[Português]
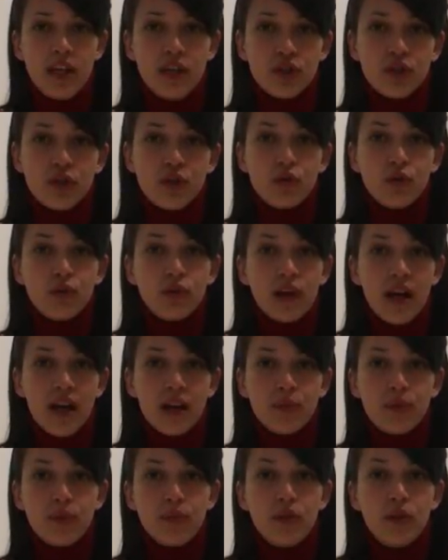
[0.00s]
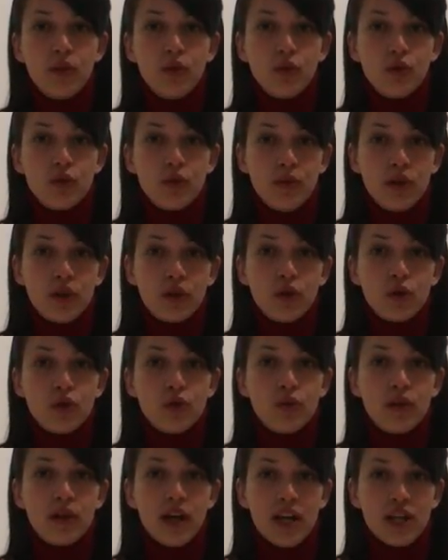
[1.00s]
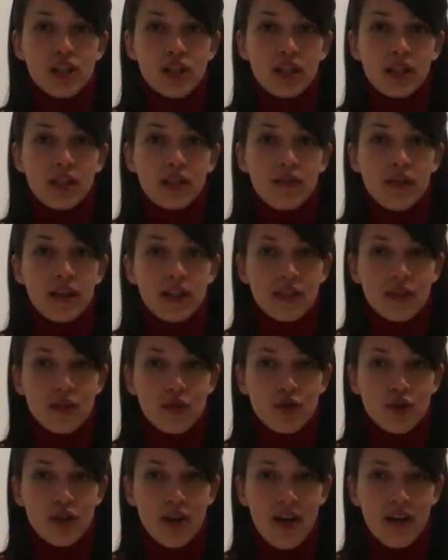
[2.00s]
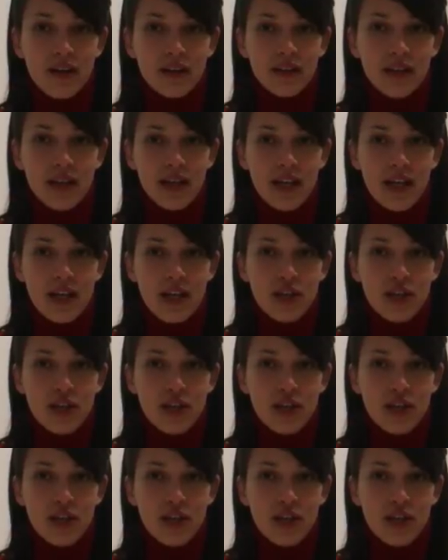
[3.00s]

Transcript: Este resultado permitiu subir dois lugares na classificação geral.